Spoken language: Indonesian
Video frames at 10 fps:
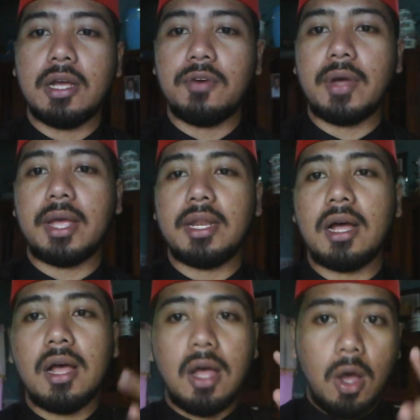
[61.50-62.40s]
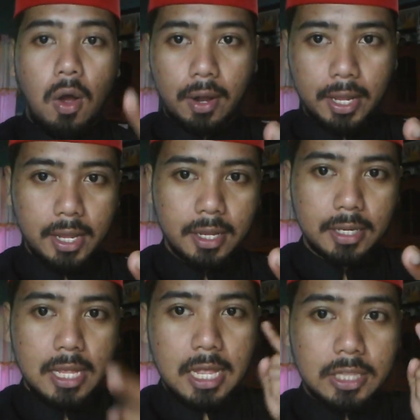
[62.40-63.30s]
yang baik oke
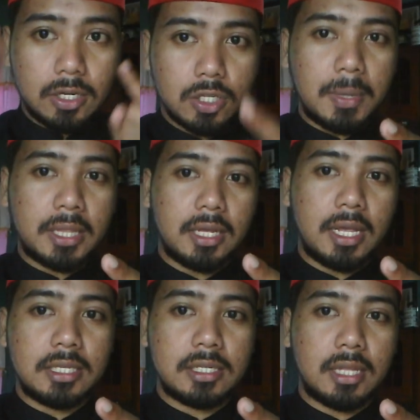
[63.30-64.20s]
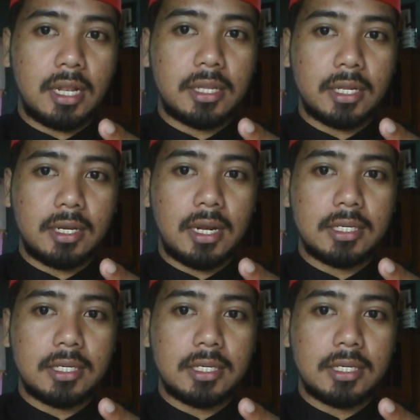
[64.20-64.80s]
terus pantengin channel